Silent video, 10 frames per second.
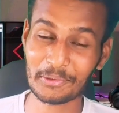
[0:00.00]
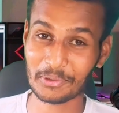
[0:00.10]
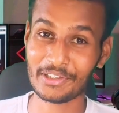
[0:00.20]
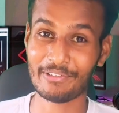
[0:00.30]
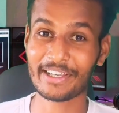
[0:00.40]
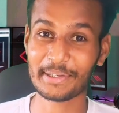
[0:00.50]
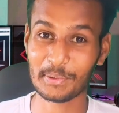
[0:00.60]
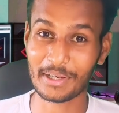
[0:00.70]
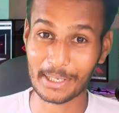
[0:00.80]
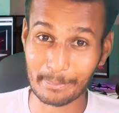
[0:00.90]
क्योंकि वहां के
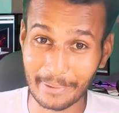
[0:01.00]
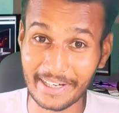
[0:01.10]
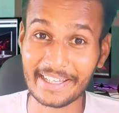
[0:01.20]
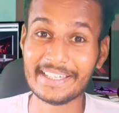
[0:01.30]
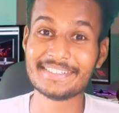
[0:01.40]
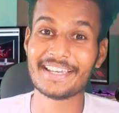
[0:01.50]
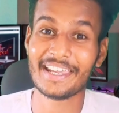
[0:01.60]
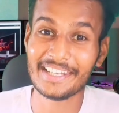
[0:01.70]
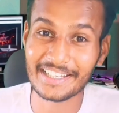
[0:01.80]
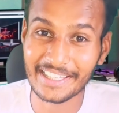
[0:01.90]
लोग अनपढ़ है
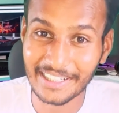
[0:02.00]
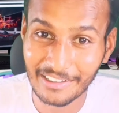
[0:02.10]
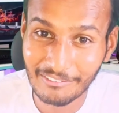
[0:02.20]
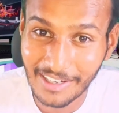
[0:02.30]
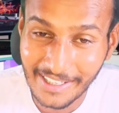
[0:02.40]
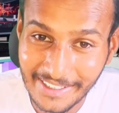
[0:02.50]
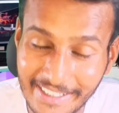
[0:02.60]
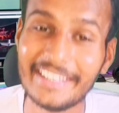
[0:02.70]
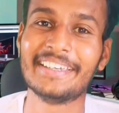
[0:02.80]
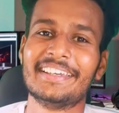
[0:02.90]
जाहिल है गंवार
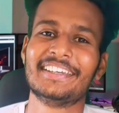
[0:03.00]
है